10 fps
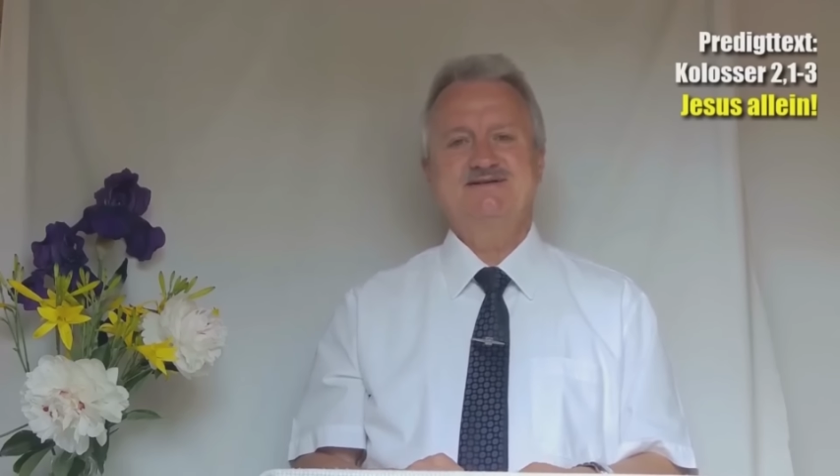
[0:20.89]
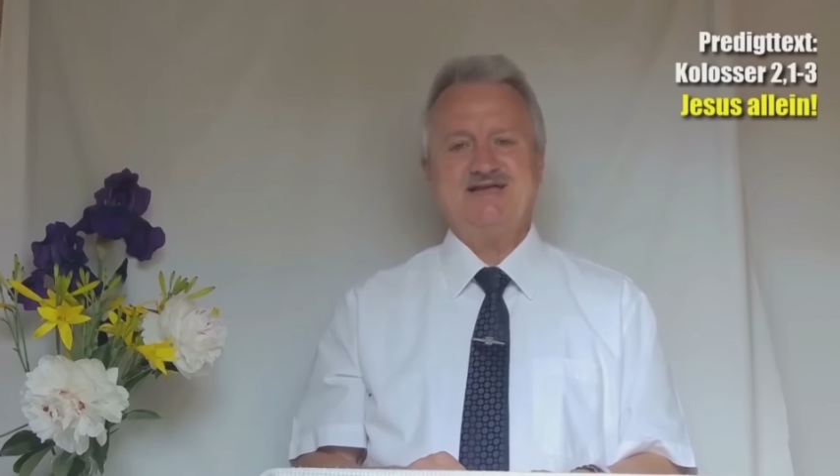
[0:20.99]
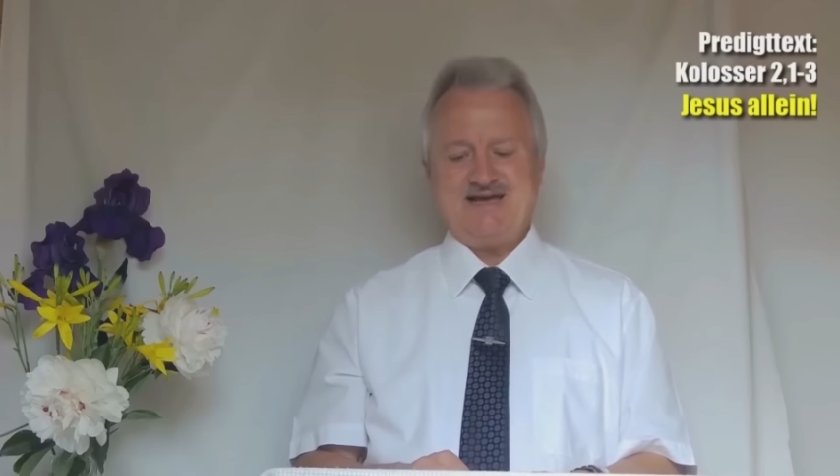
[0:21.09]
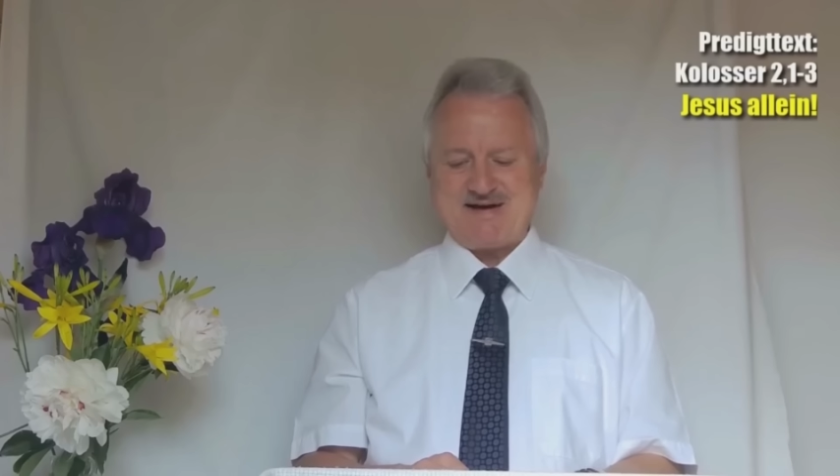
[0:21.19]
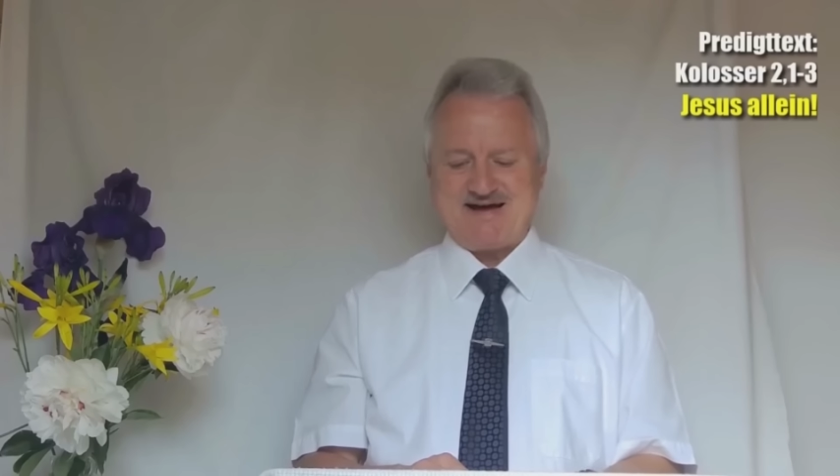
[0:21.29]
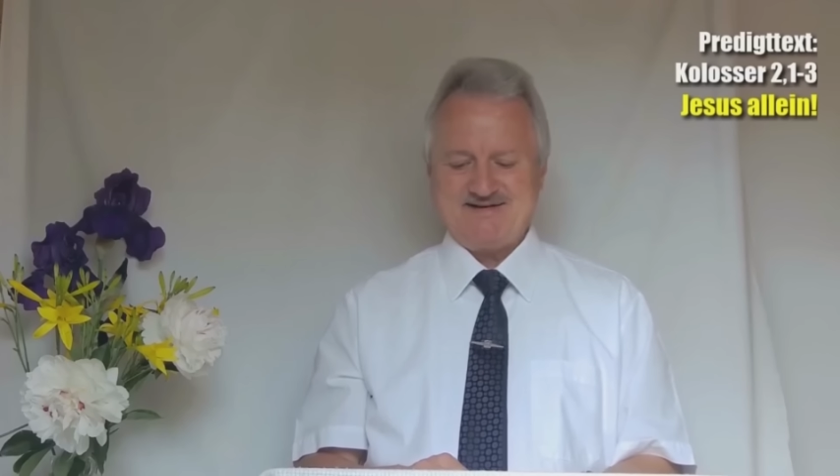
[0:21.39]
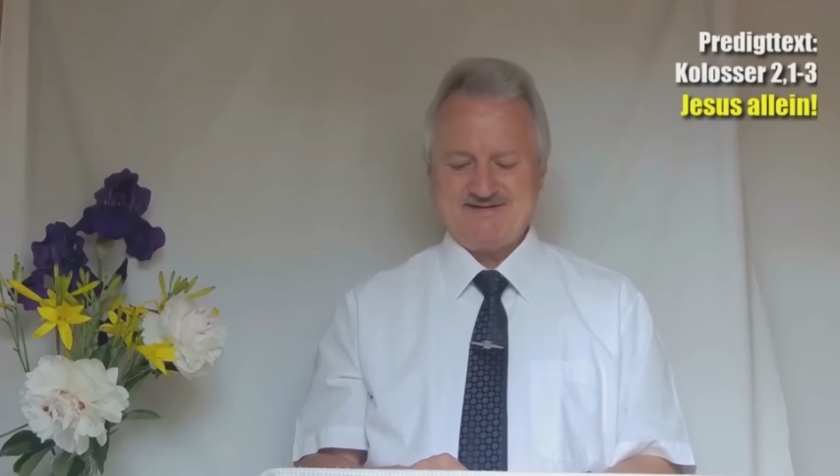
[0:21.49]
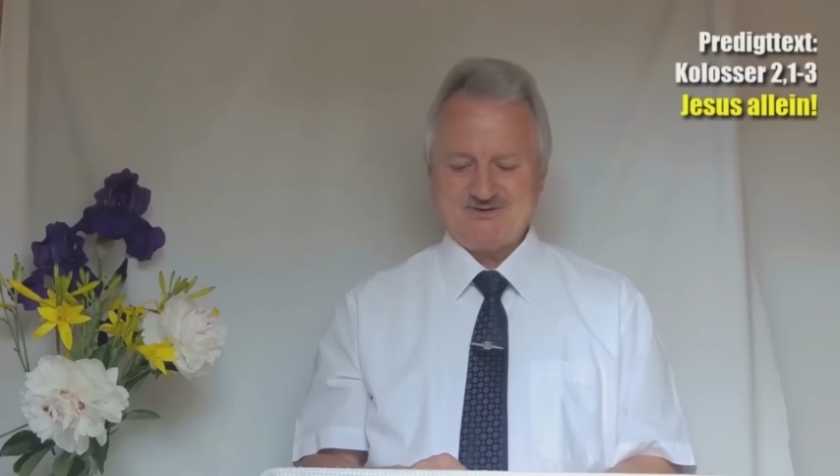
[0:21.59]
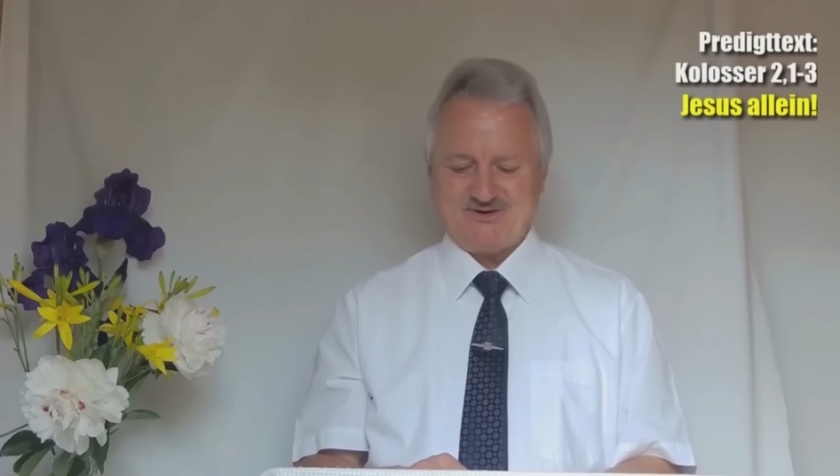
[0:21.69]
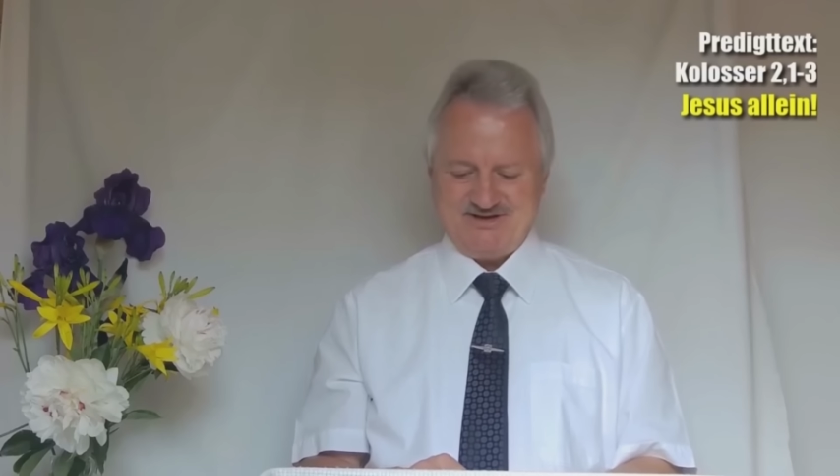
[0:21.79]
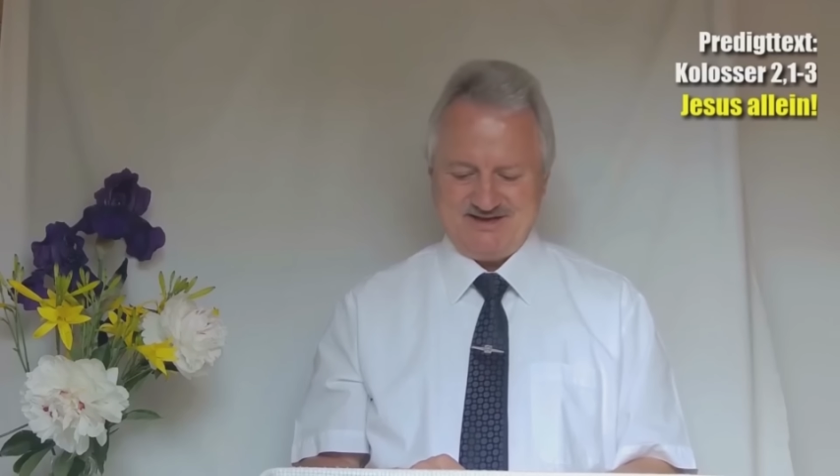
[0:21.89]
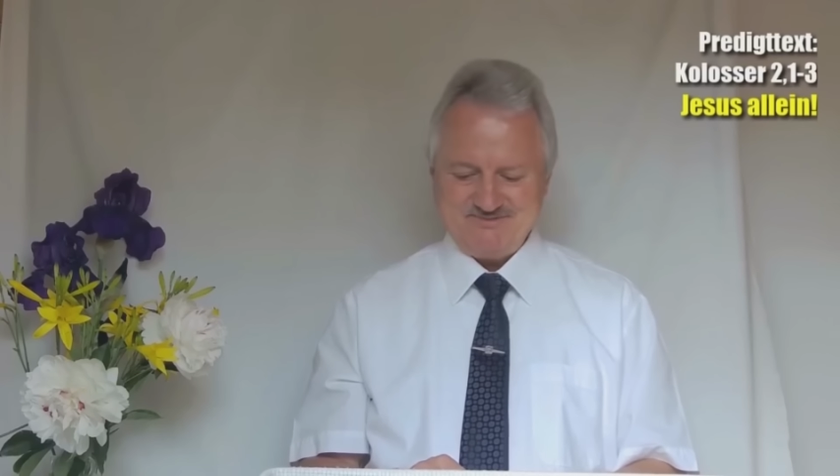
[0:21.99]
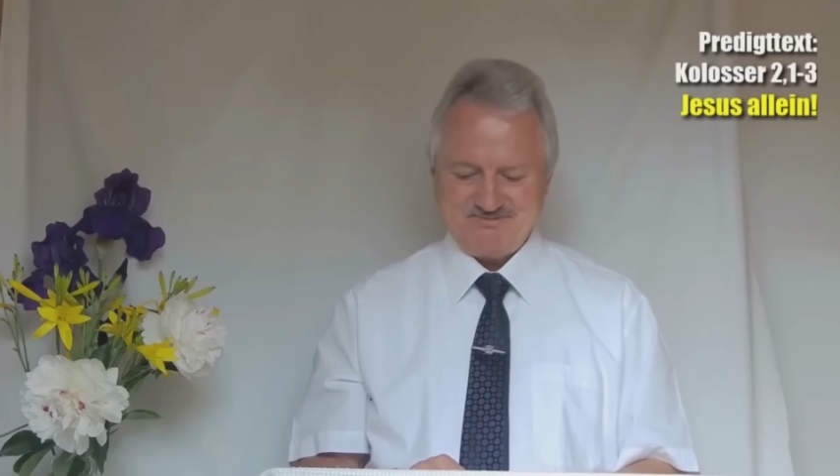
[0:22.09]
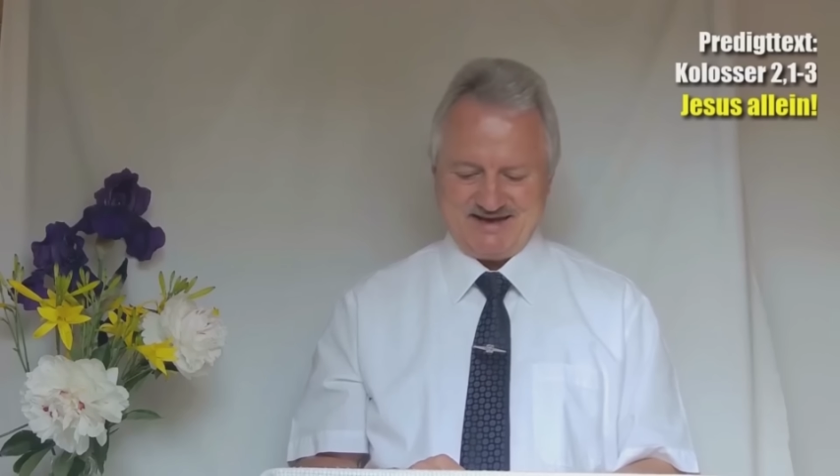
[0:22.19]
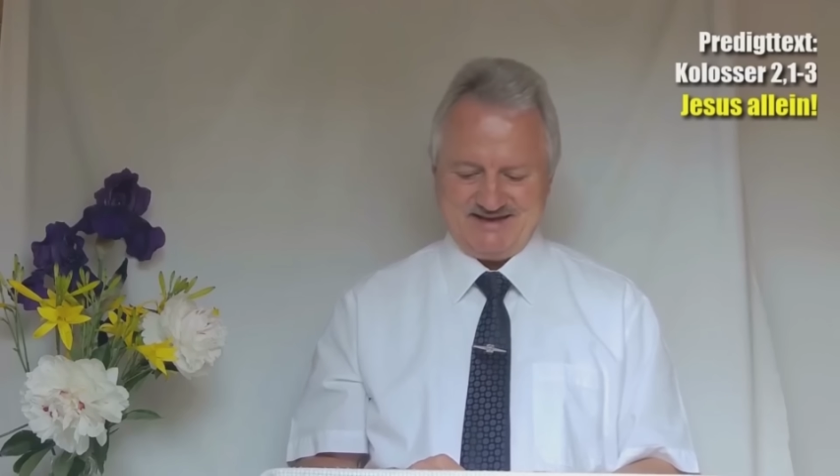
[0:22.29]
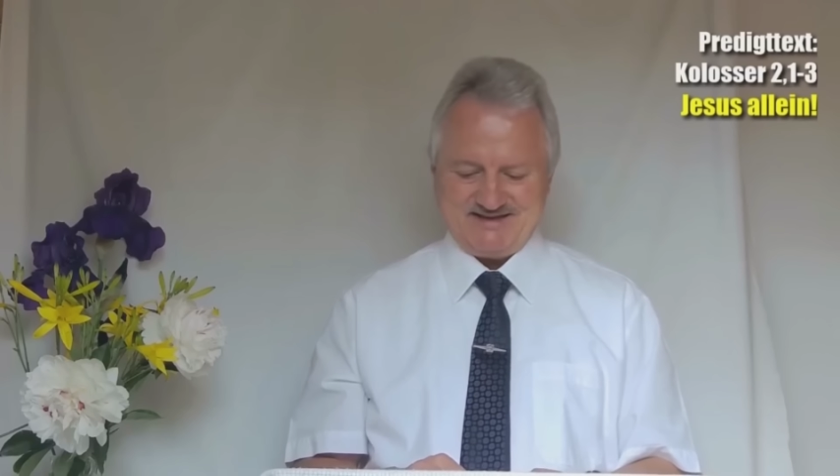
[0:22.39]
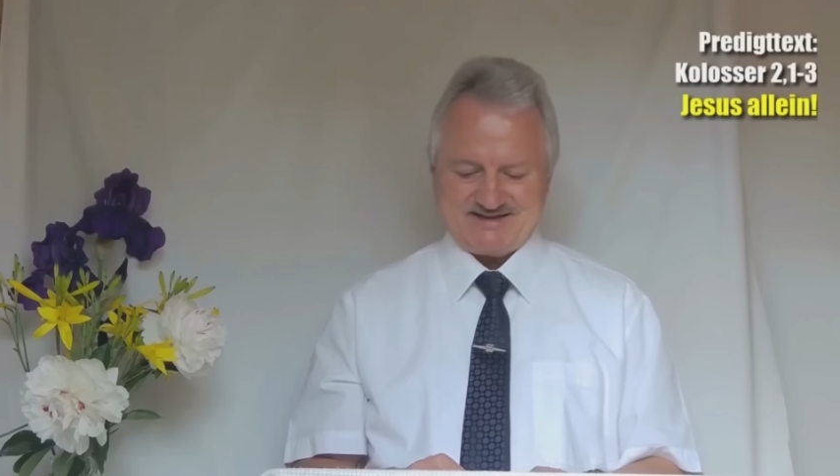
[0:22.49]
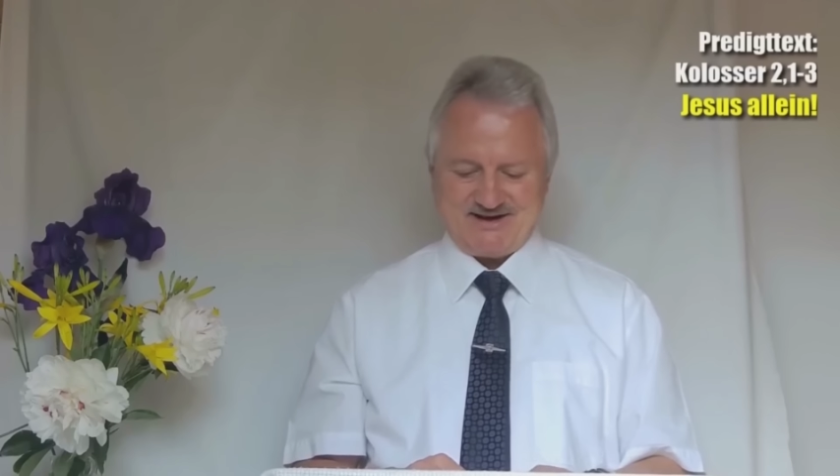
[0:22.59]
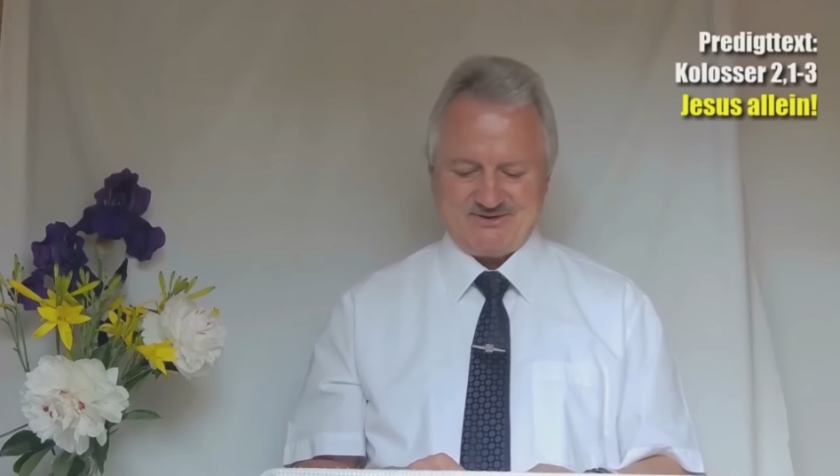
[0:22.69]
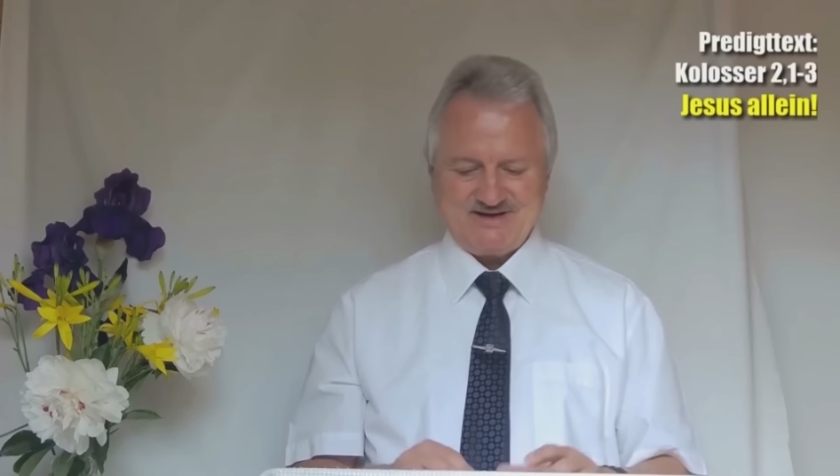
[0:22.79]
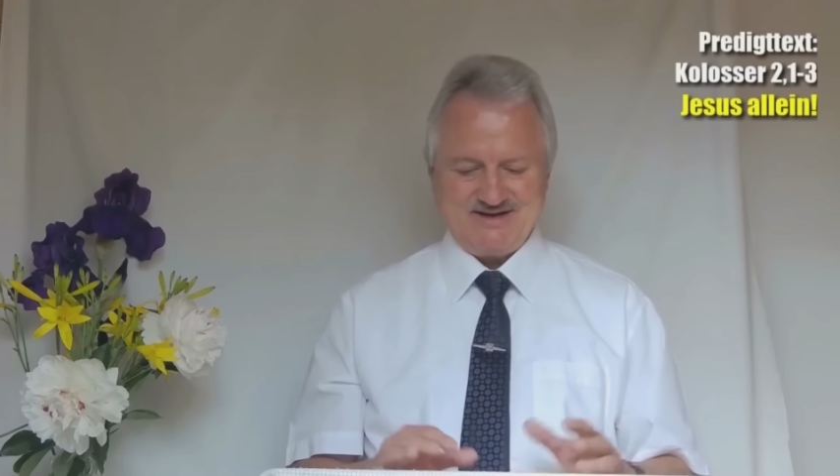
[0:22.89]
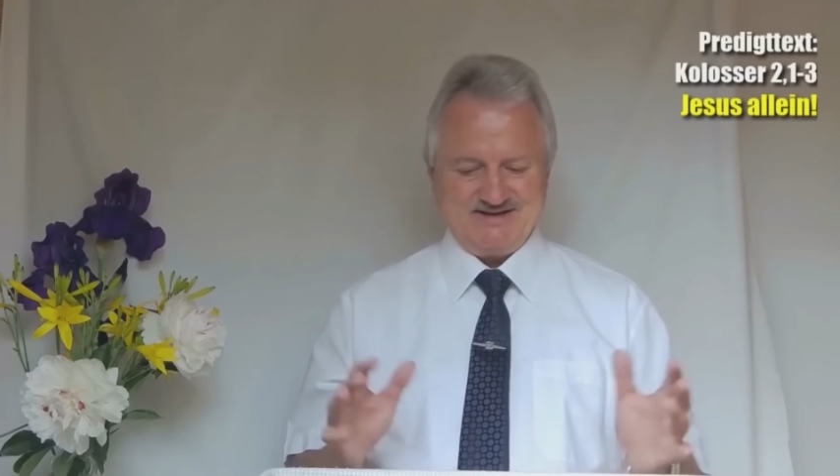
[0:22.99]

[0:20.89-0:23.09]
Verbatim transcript: Thema der heutigen Predigt auch